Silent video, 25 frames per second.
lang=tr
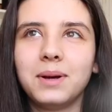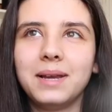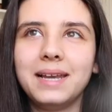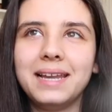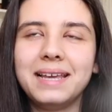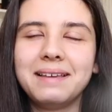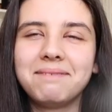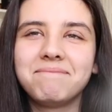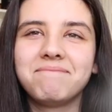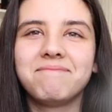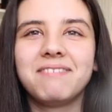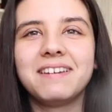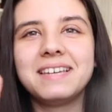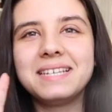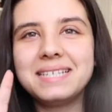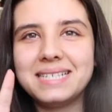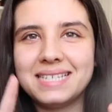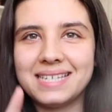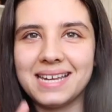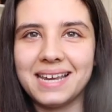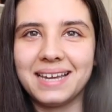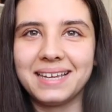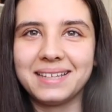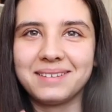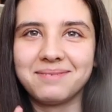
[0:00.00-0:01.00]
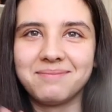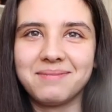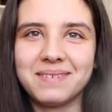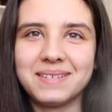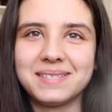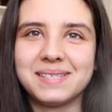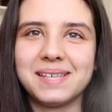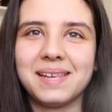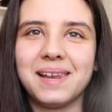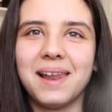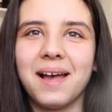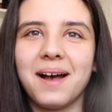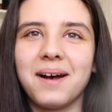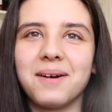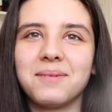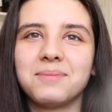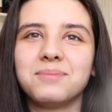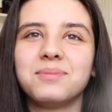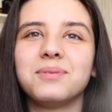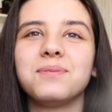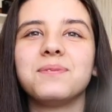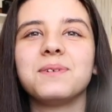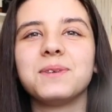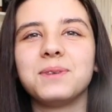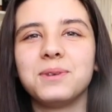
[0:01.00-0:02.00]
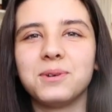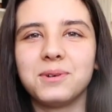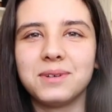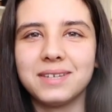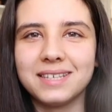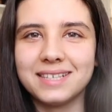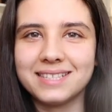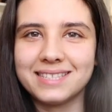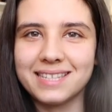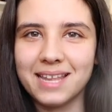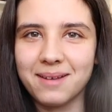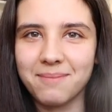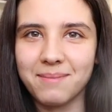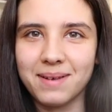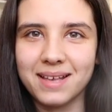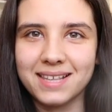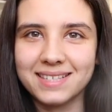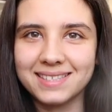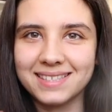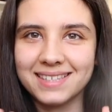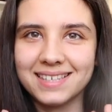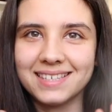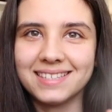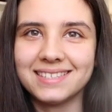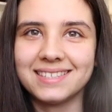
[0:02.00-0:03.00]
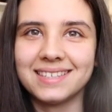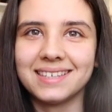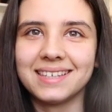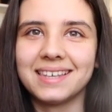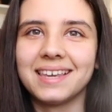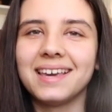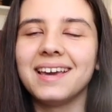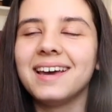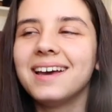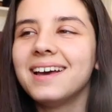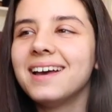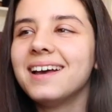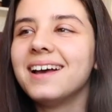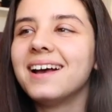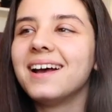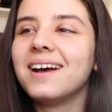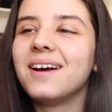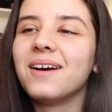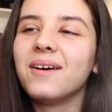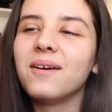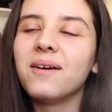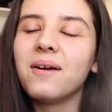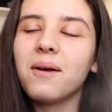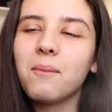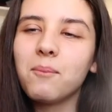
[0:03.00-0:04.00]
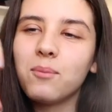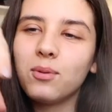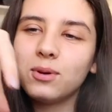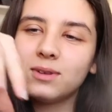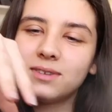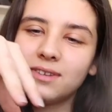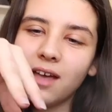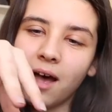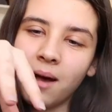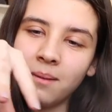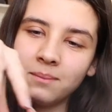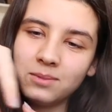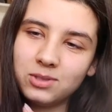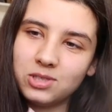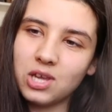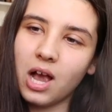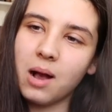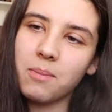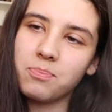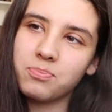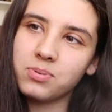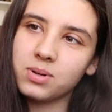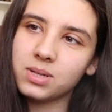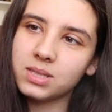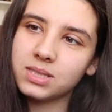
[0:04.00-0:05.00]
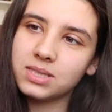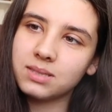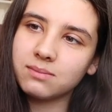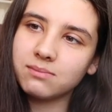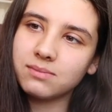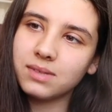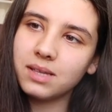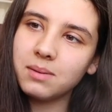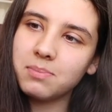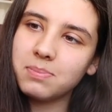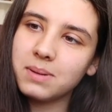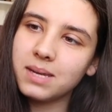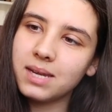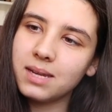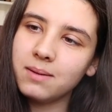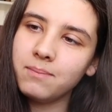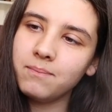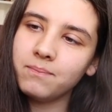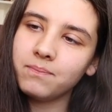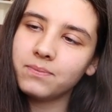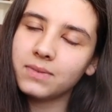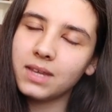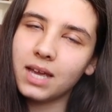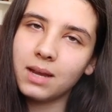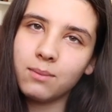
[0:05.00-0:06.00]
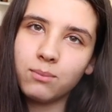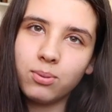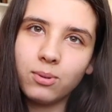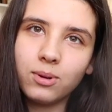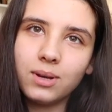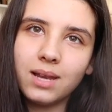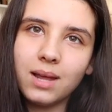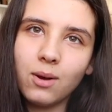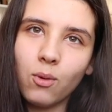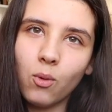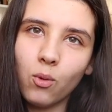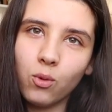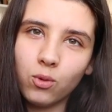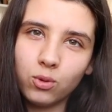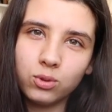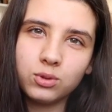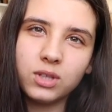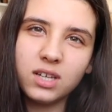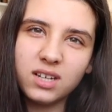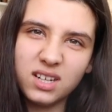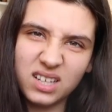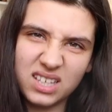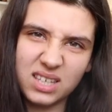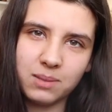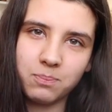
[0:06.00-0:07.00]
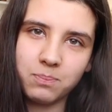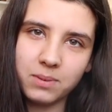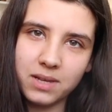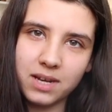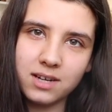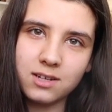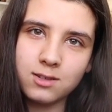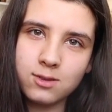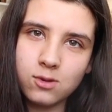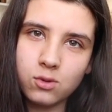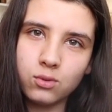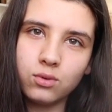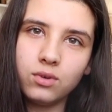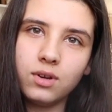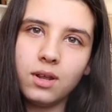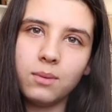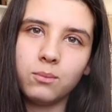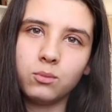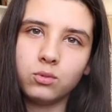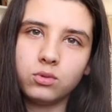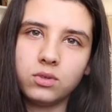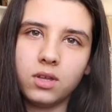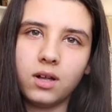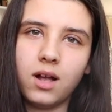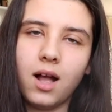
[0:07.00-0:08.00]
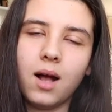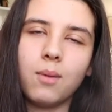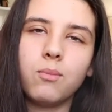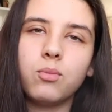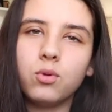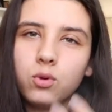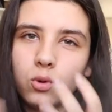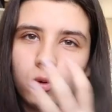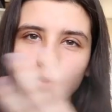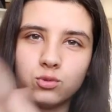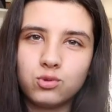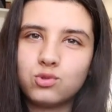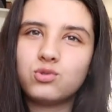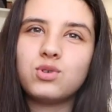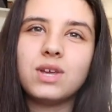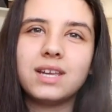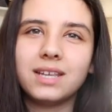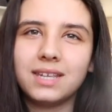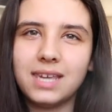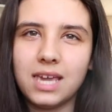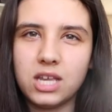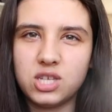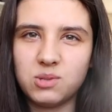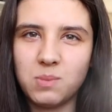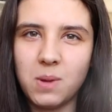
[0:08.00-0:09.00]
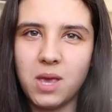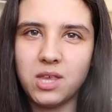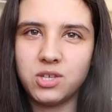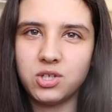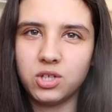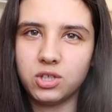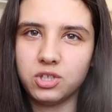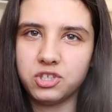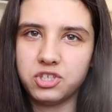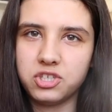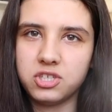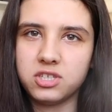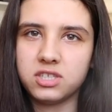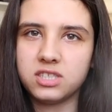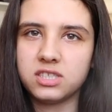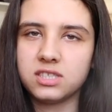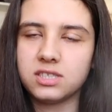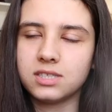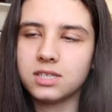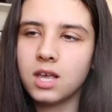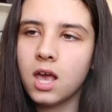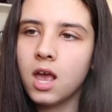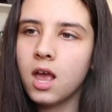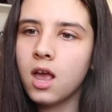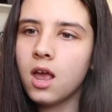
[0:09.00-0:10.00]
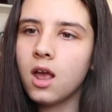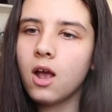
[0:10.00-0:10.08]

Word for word: Böyle bir şeydi mesela bu videoyu izlemez neyse ki böyle tam çaprazımda benim böyle okulda rakipleriniz olur ya mutlaka böyle onu sürekli geçmeye çalışırsınız.